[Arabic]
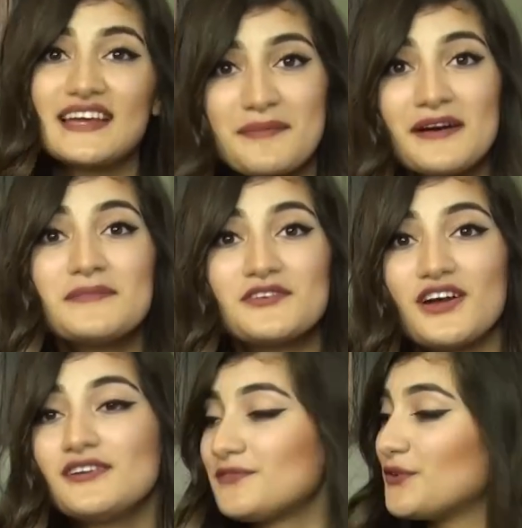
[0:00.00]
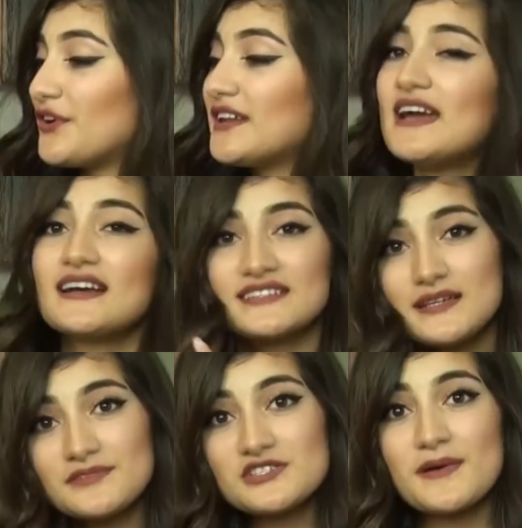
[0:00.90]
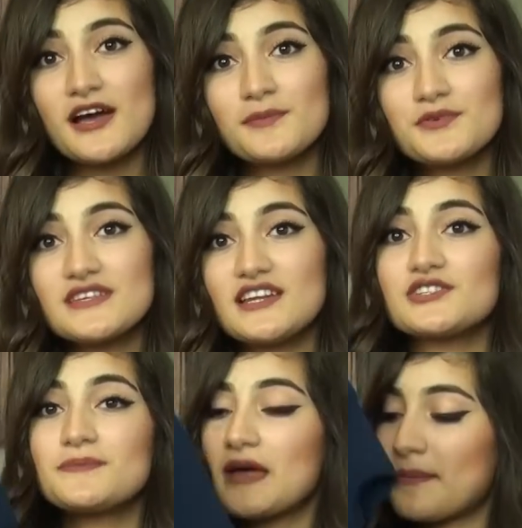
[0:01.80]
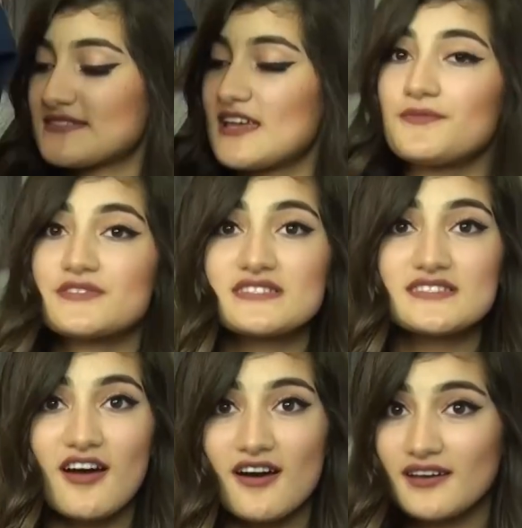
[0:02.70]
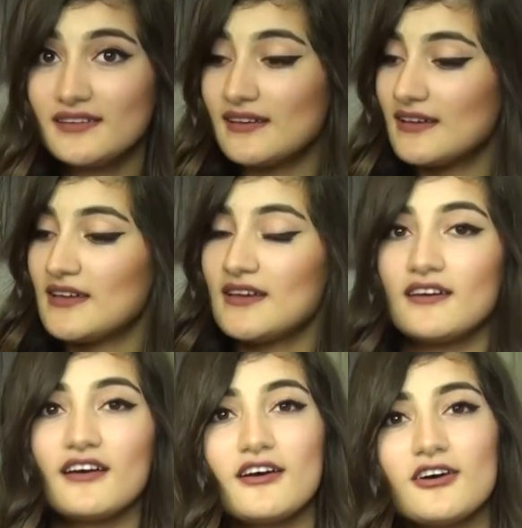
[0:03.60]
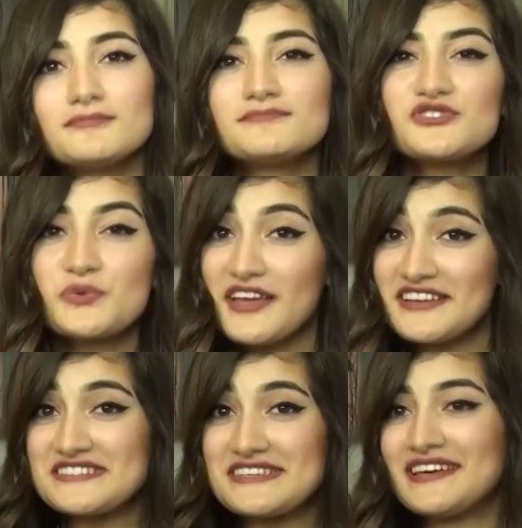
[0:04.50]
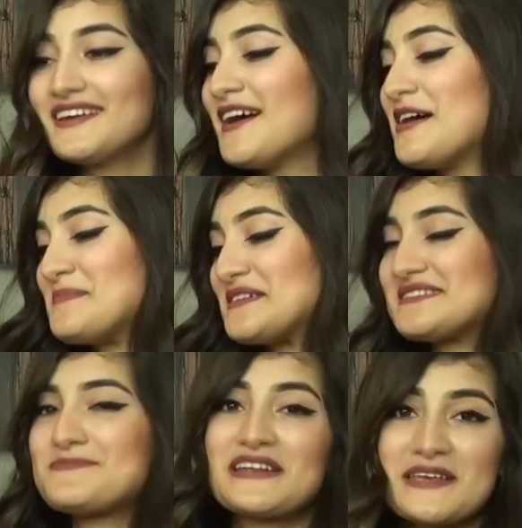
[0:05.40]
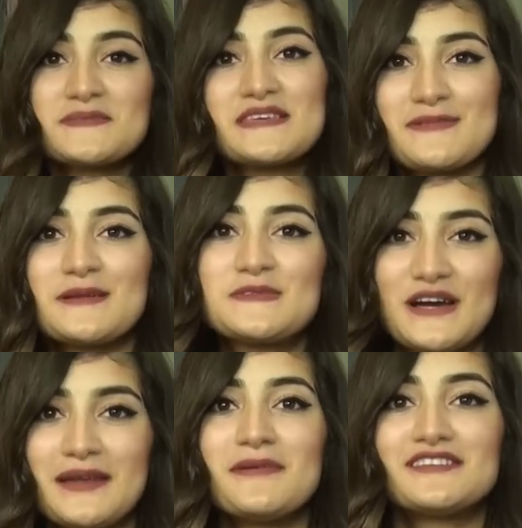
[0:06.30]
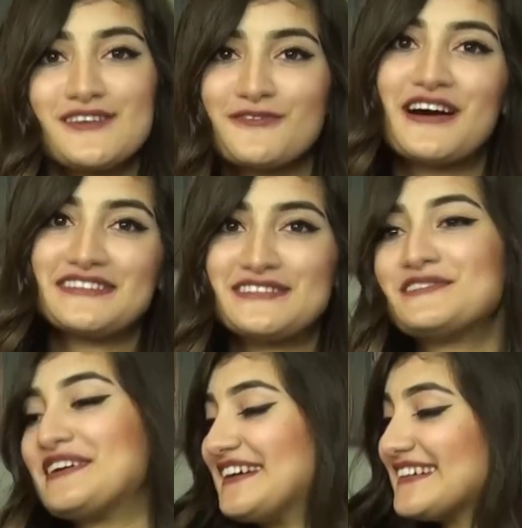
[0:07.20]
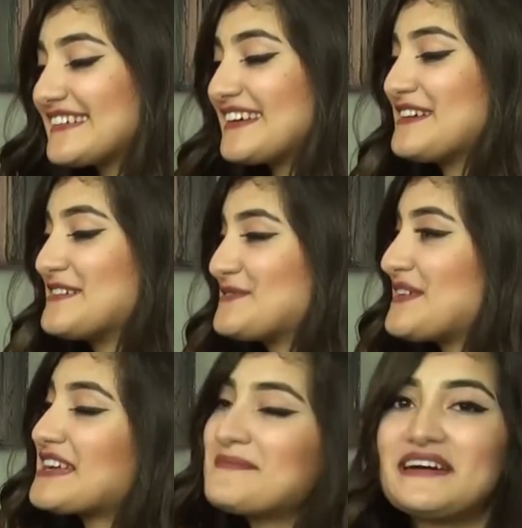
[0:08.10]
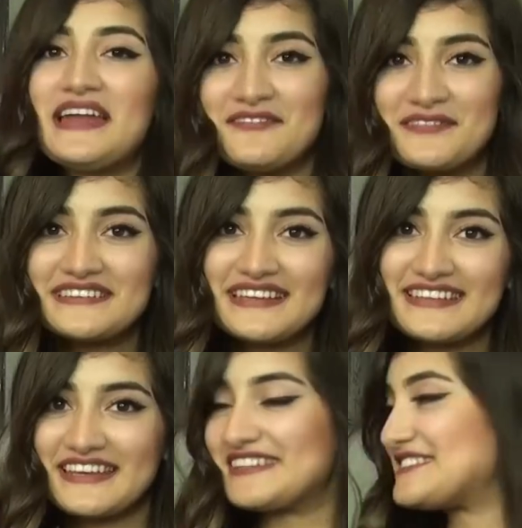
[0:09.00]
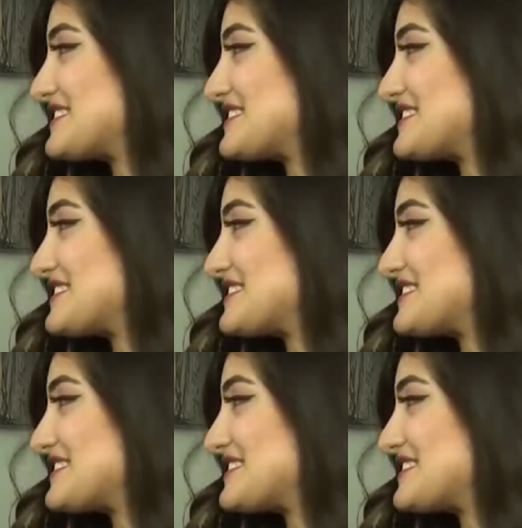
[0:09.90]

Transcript: كمان من رالف لورن كثير بتشبه البلوزه اللي جبتها بس هي فستان شوي قصير بس بركي بتصير بلبسه على بيت رفقاتي وهيك فكمان حبيتها تغيير